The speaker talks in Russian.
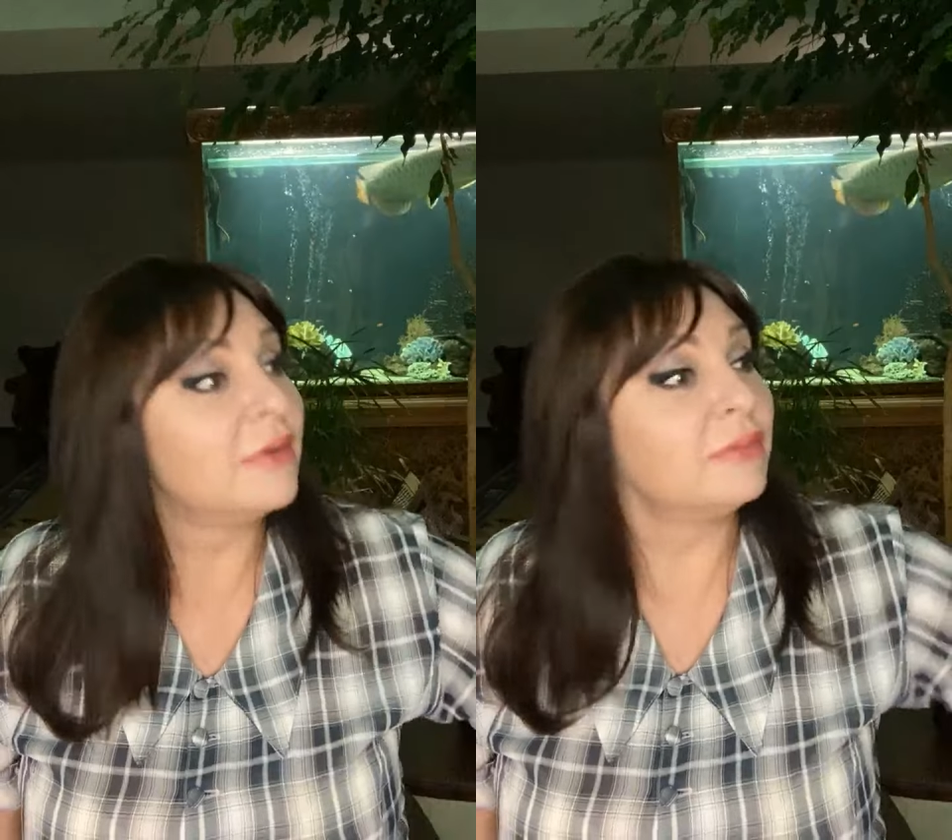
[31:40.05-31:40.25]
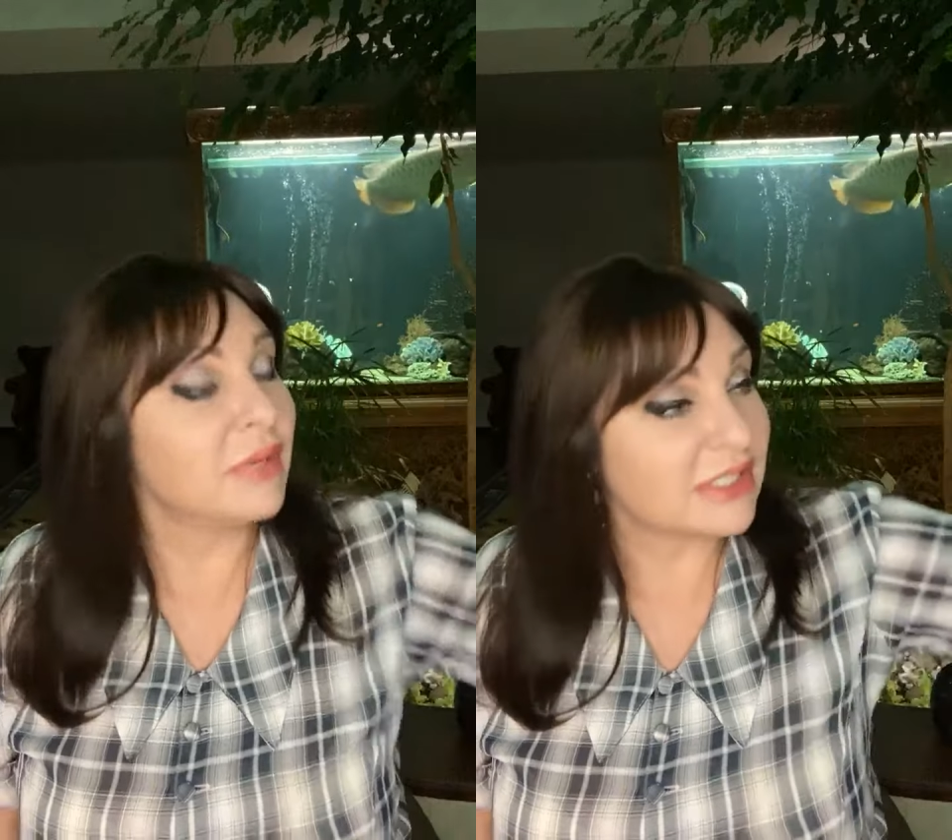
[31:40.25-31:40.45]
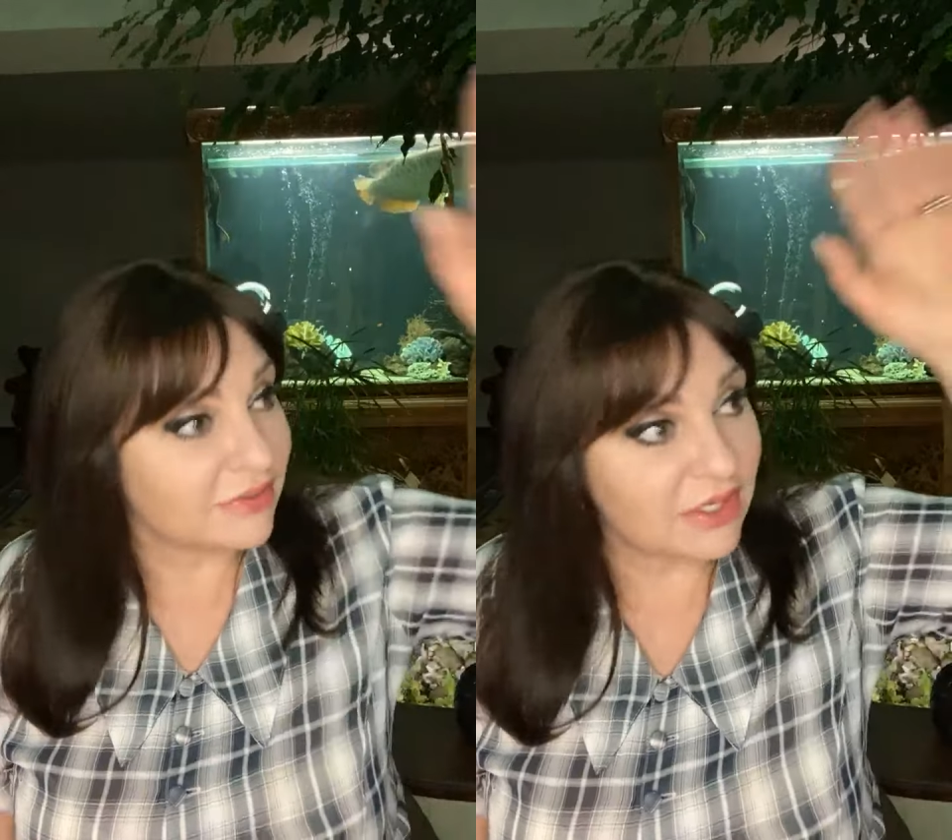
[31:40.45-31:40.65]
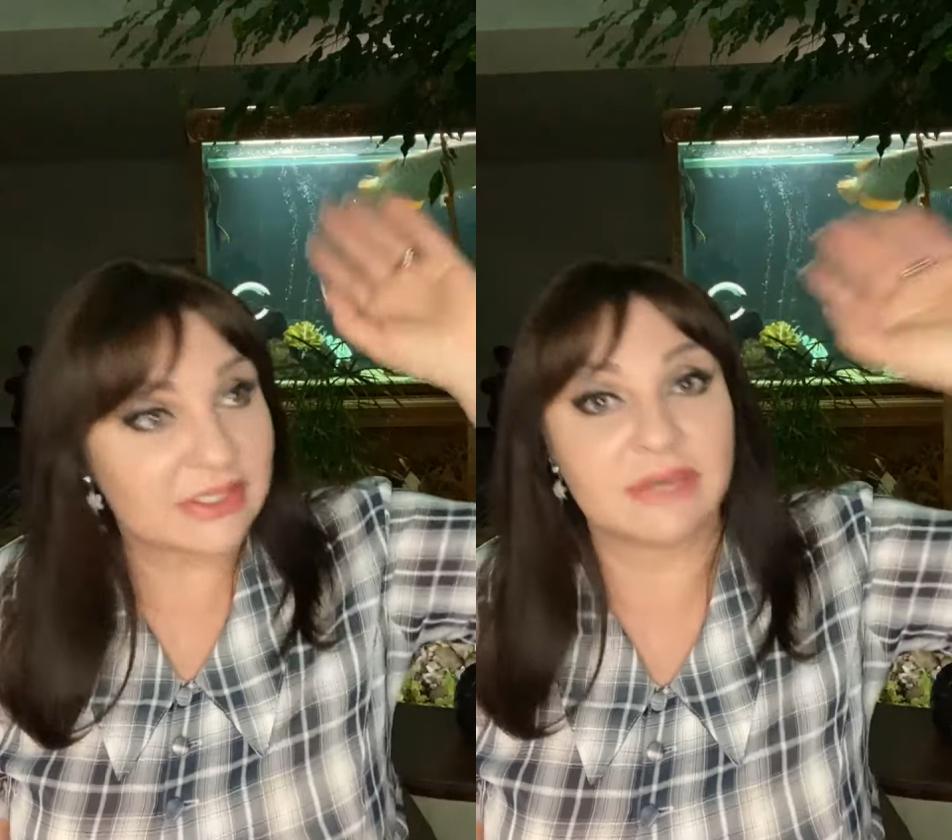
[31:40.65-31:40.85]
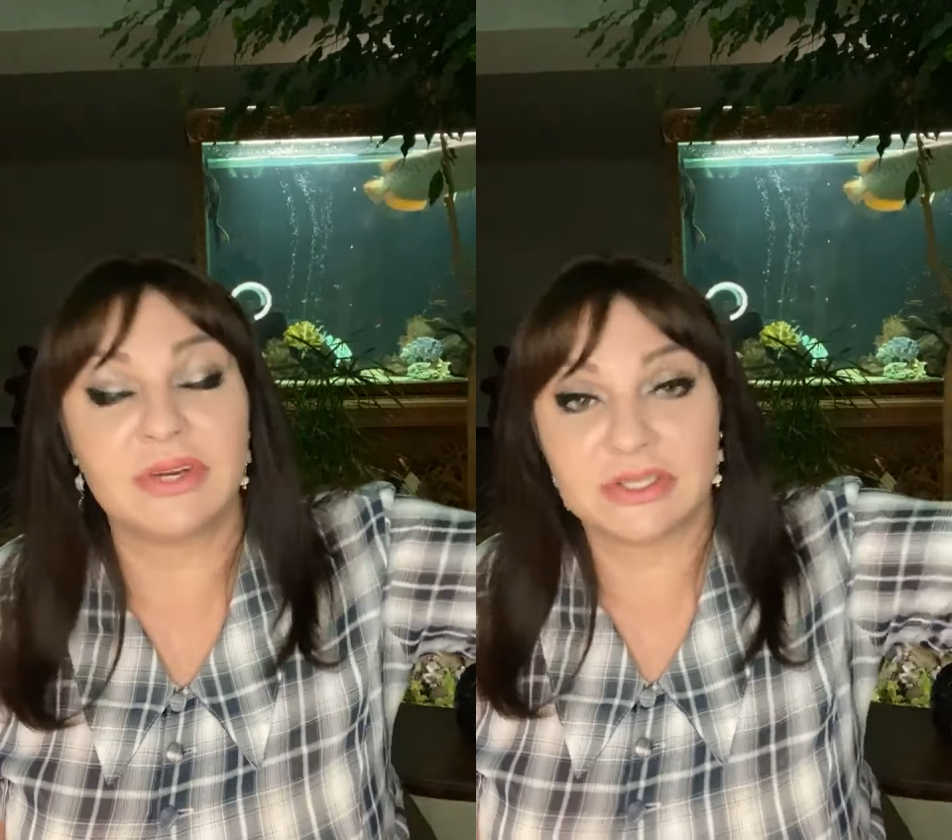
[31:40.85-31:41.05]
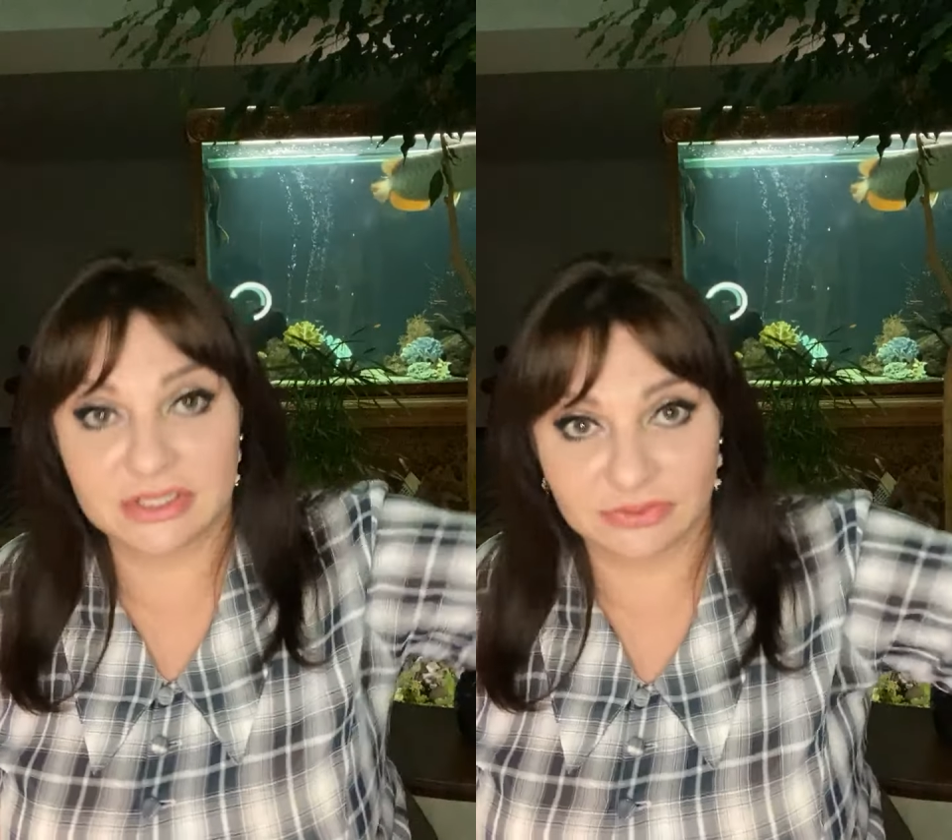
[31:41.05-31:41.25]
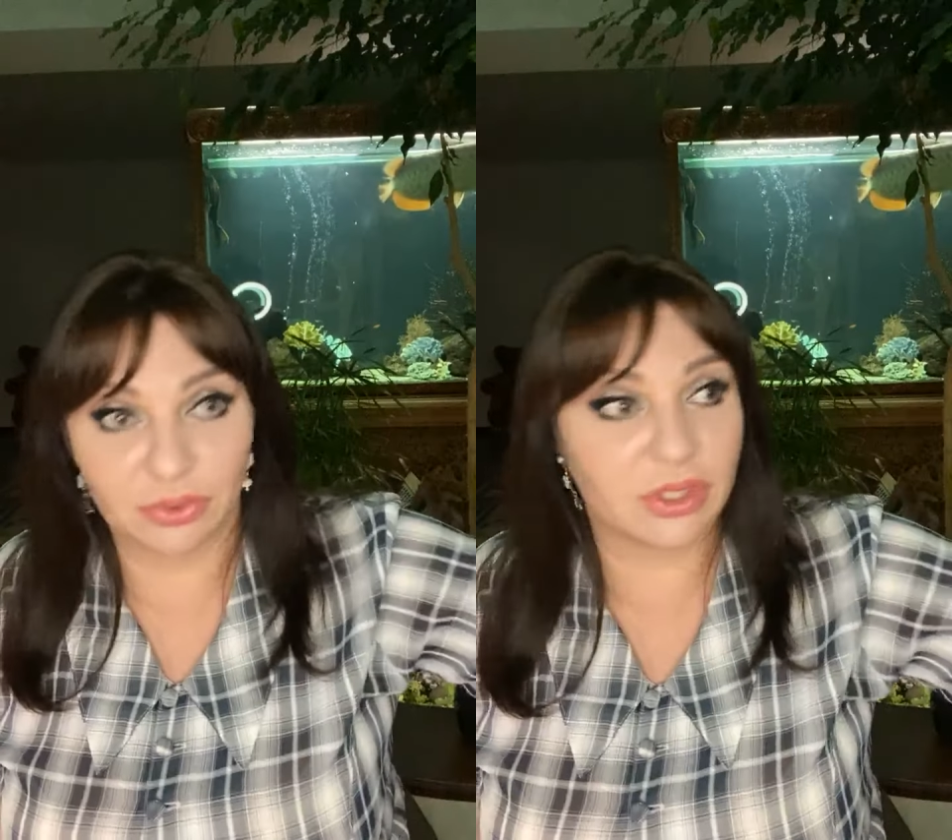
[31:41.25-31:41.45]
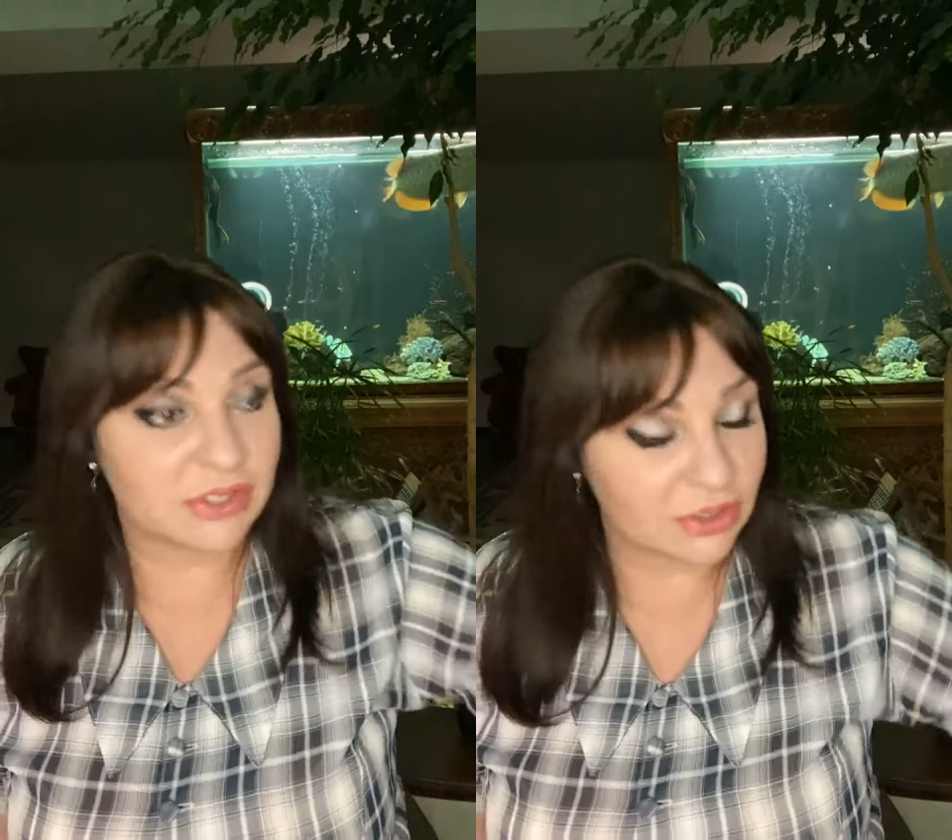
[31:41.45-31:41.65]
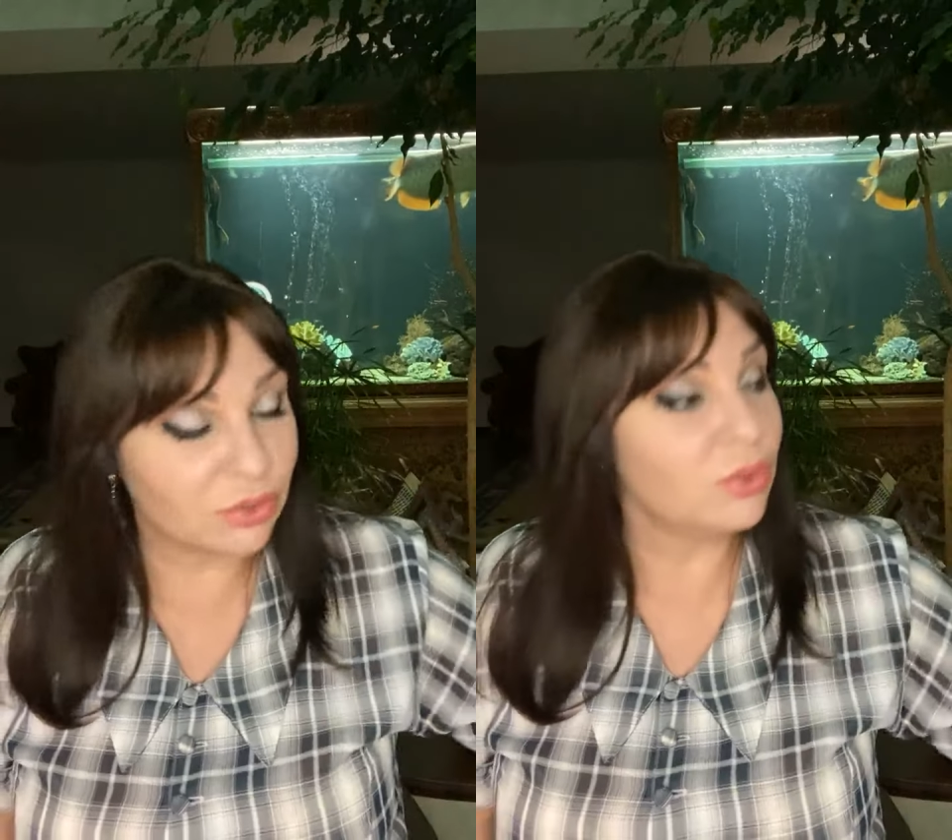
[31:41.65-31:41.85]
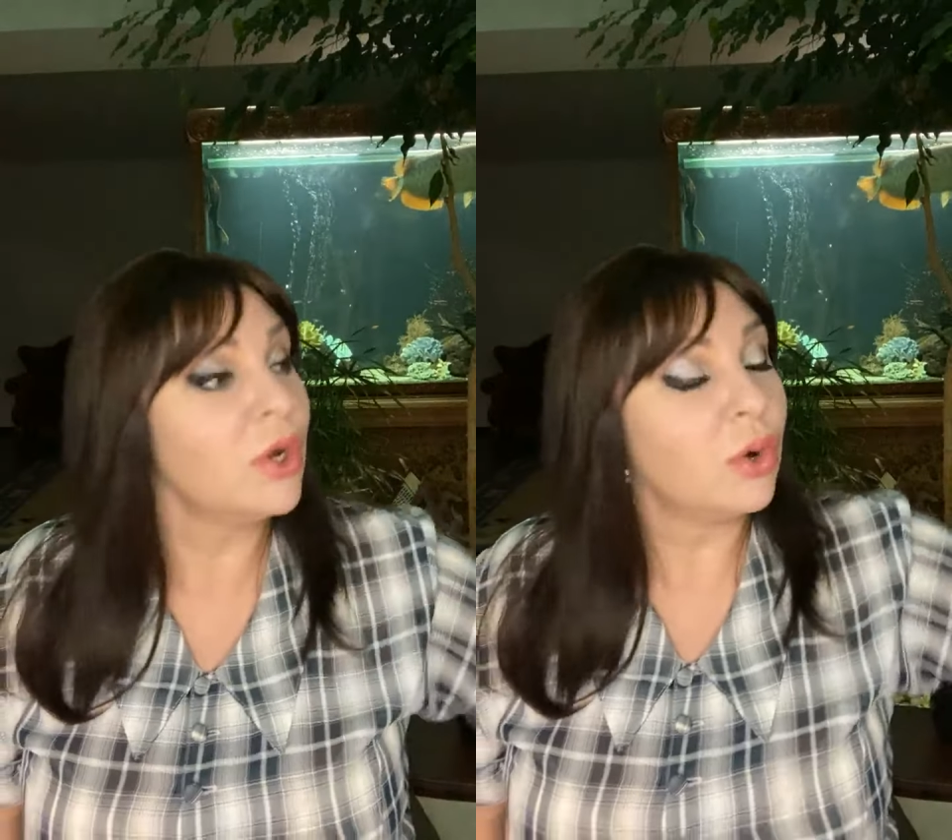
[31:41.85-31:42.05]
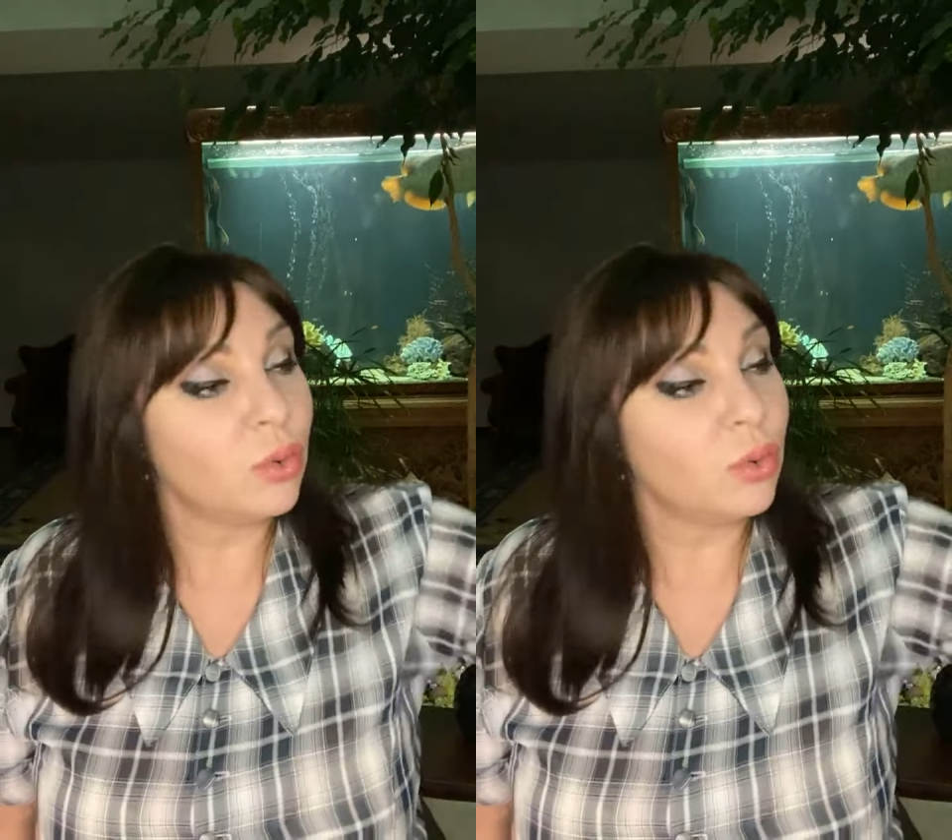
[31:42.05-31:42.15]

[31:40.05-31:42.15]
в Москве оставляйте свою красоту,